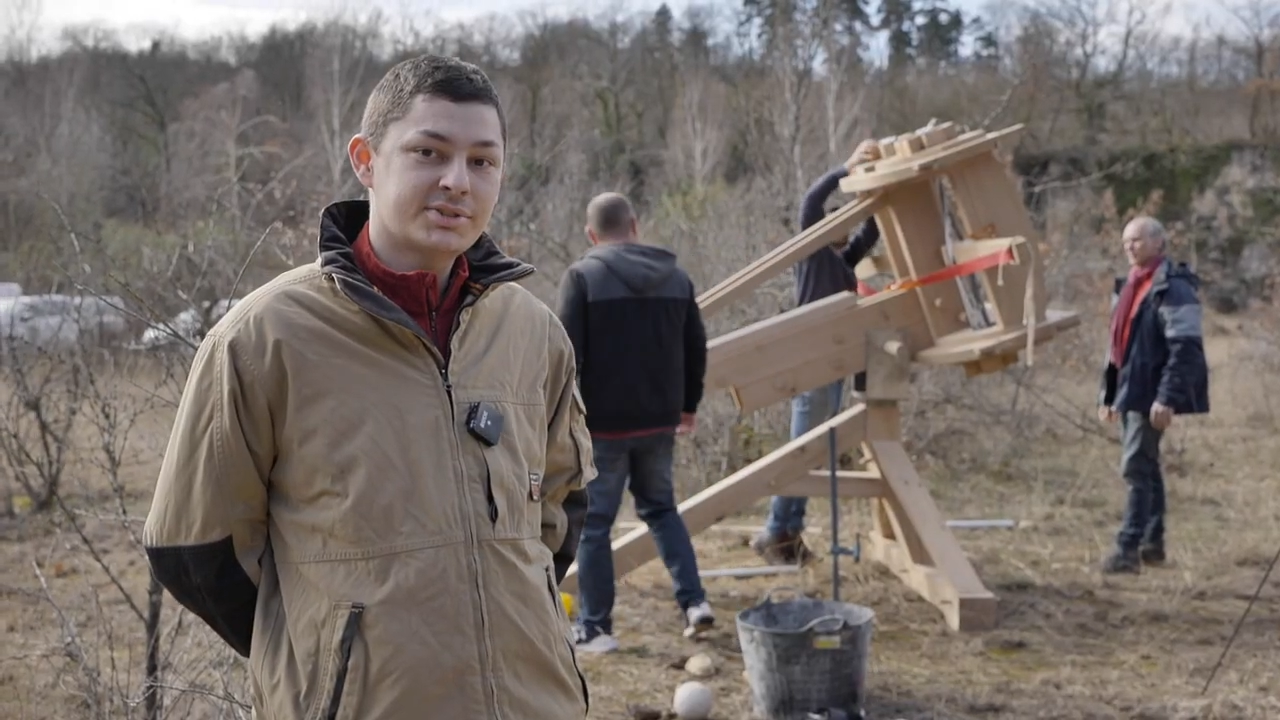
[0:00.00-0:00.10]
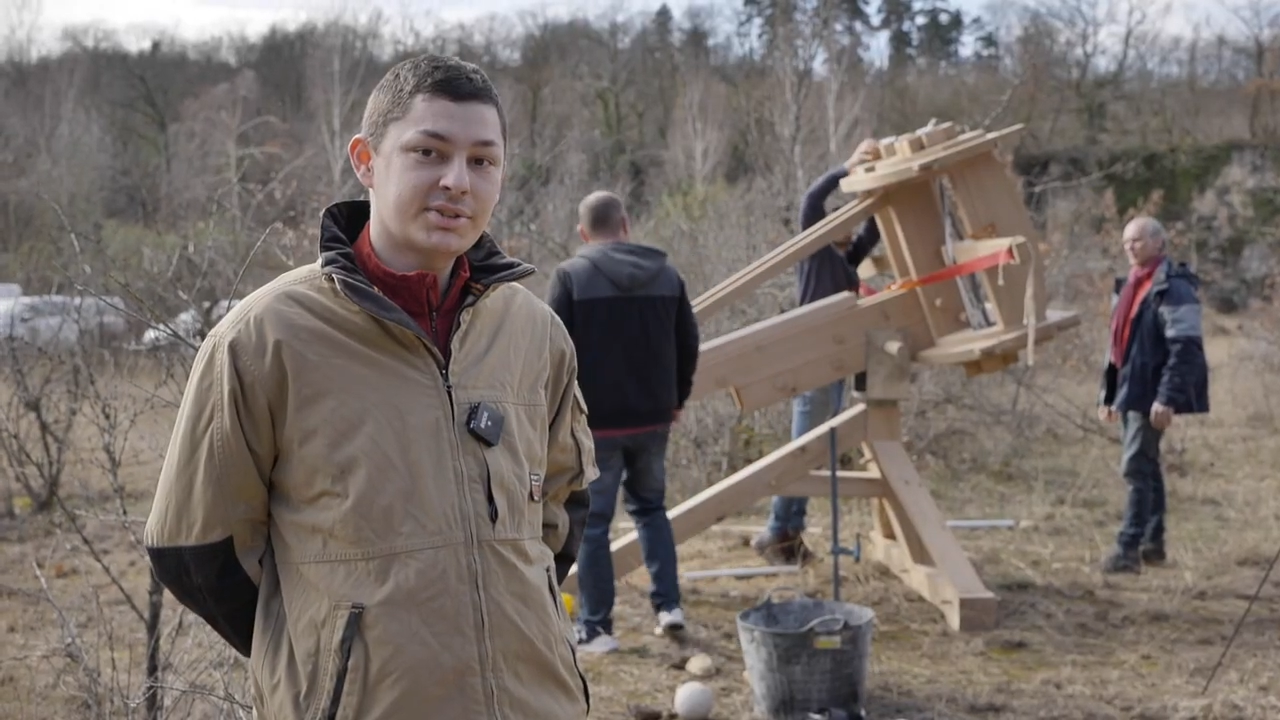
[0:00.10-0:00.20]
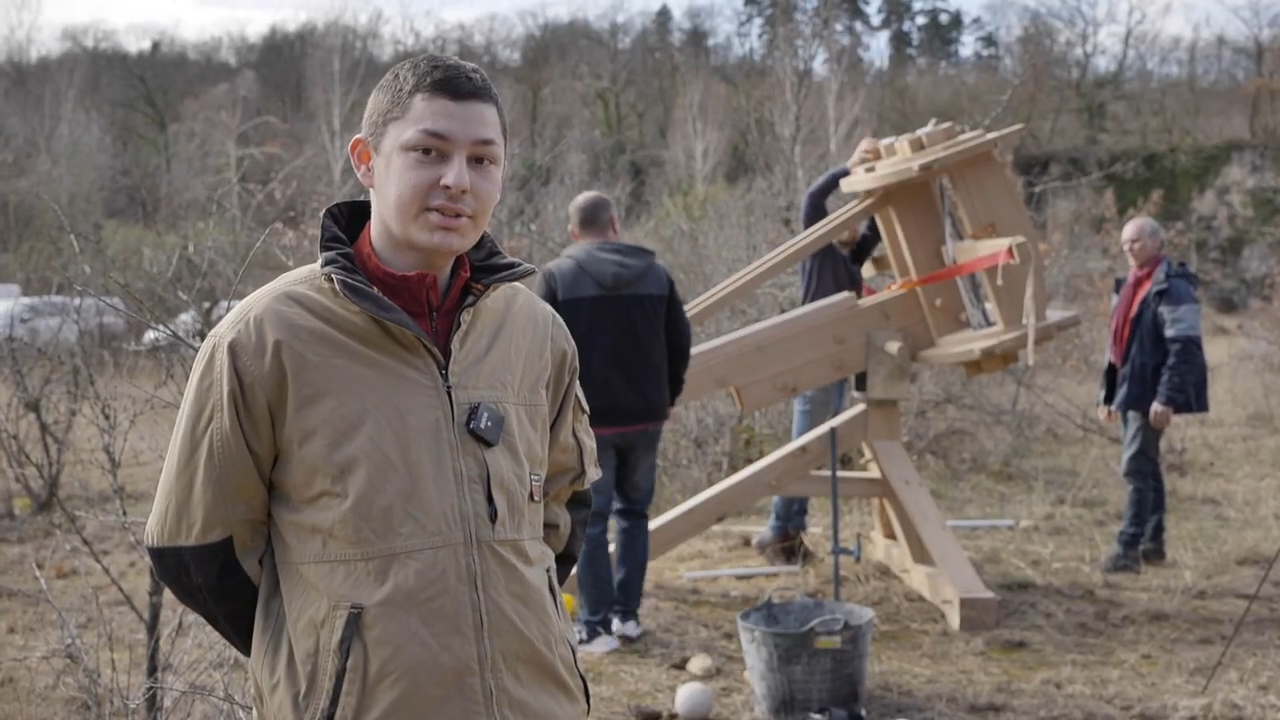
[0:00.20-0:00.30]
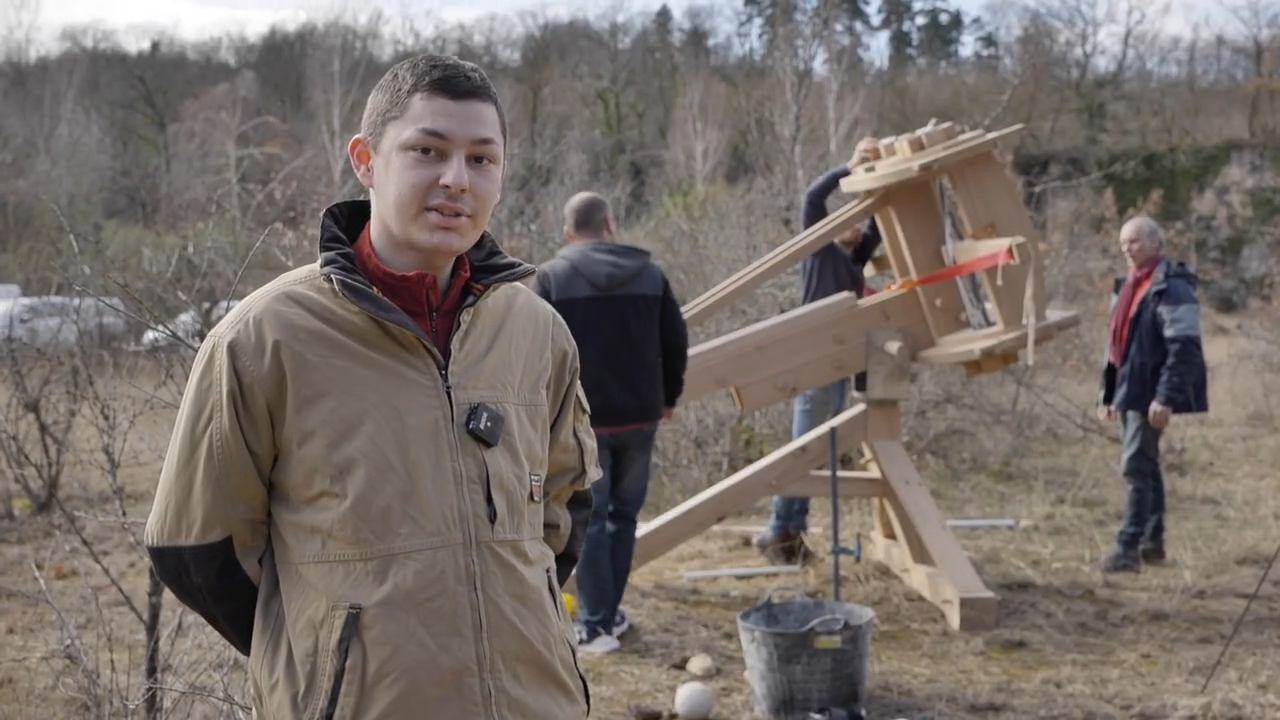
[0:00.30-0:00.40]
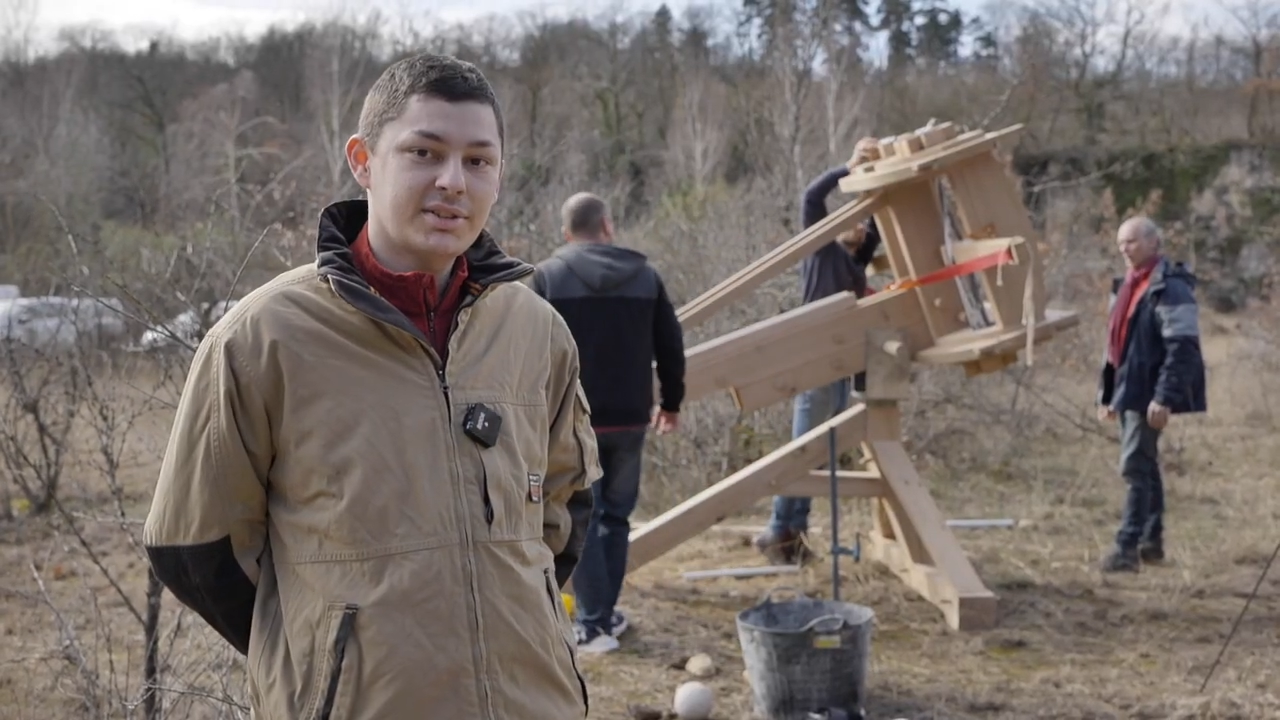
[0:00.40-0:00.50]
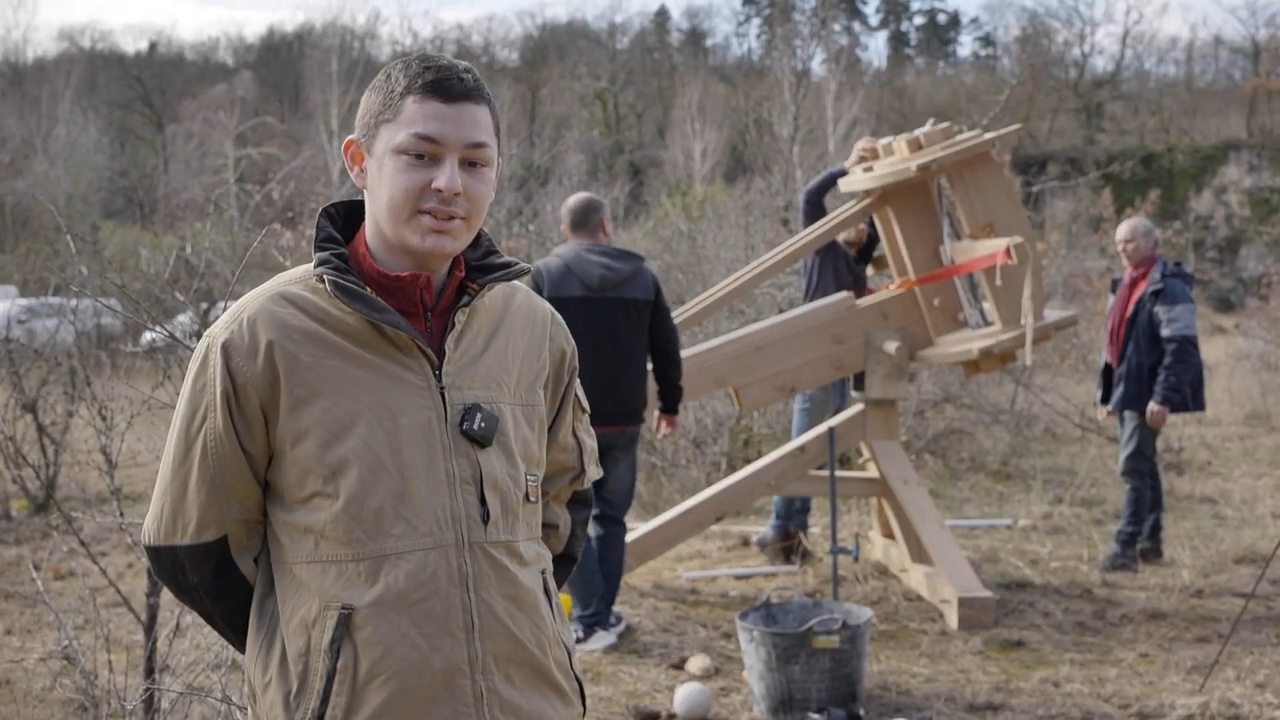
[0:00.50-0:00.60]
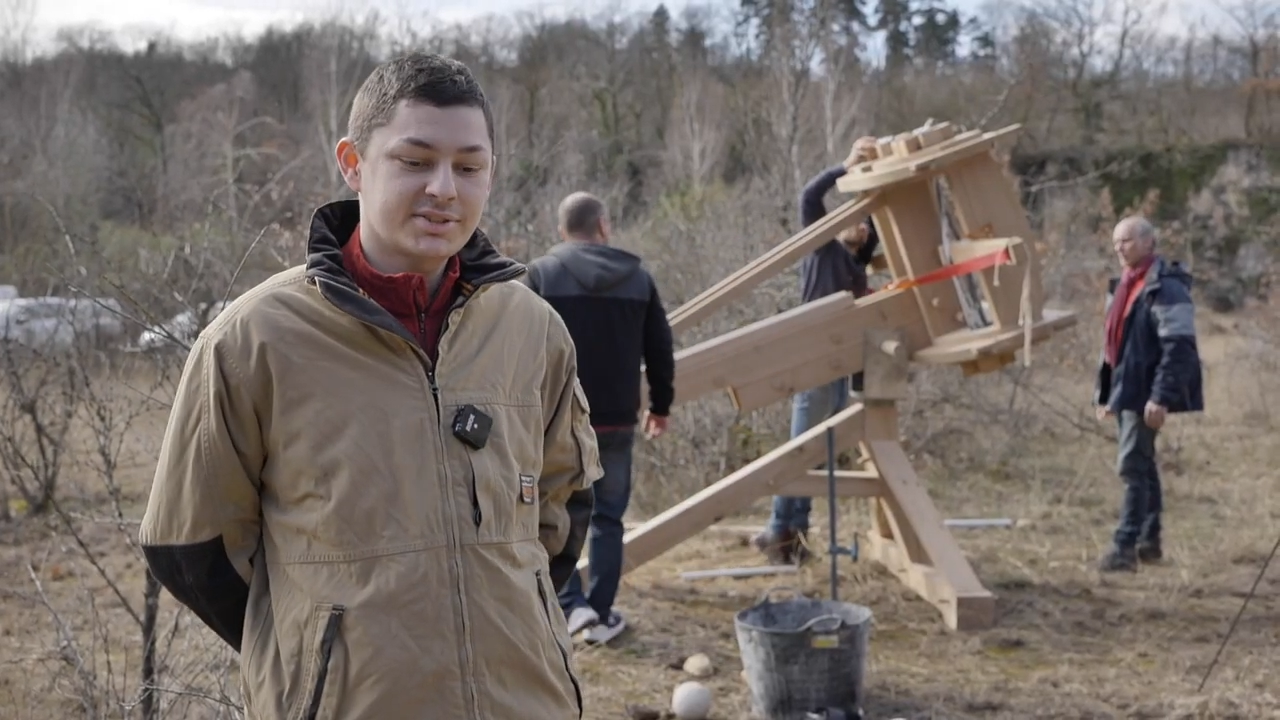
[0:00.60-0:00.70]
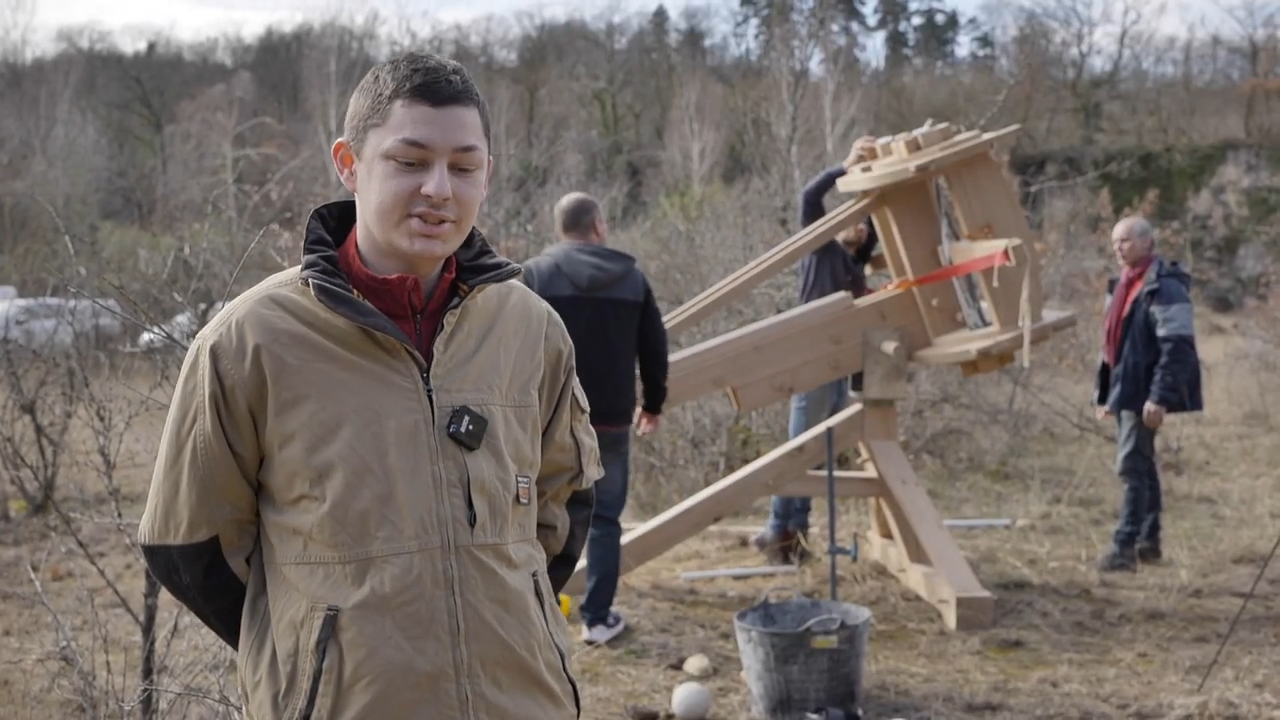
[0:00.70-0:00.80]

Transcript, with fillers: sandle